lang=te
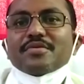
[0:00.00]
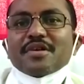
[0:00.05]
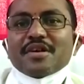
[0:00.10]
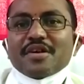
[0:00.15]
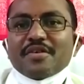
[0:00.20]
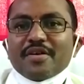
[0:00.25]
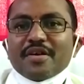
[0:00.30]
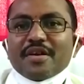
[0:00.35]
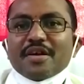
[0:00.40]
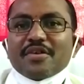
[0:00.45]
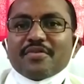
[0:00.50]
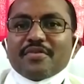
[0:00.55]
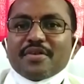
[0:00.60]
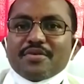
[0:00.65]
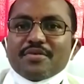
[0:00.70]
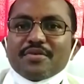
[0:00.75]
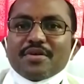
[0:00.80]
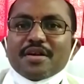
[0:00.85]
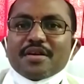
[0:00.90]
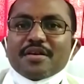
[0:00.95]
రెండు వేల ఇరవై
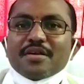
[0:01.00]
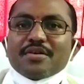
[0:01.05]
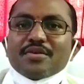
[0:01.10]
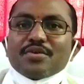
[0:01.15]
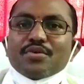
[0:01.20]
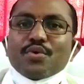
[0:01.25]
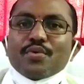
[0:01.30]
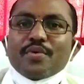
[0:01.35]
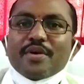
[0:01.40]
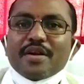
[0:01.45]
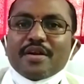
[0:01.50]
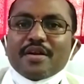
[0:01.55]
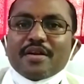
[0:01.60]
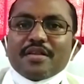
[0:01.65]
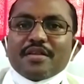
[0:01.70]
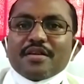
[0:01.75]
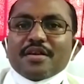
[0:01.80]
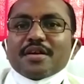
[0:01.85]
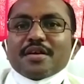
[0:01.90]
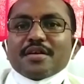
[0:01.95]
నుండి కోవిడ్
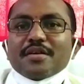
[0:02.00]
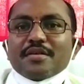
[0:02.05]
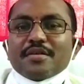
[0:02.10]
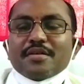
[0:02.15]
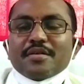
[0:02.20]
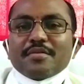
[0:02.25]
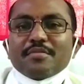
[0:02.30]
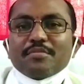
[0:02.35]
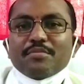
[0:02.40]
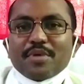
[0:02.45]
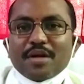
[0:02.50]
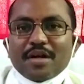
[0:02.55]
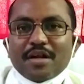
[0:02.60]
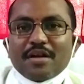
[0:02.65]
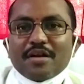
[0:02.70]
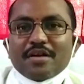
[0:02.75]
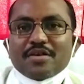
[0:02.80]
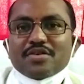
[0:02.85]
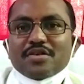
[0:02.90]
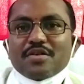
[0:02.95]
అన్నది మన
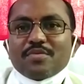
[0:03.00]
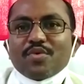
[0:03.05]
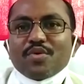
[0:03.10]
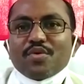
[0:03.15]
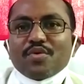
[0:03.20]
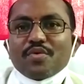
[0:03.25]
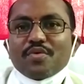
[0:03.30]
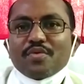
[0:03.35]
రాష్ట్రంలో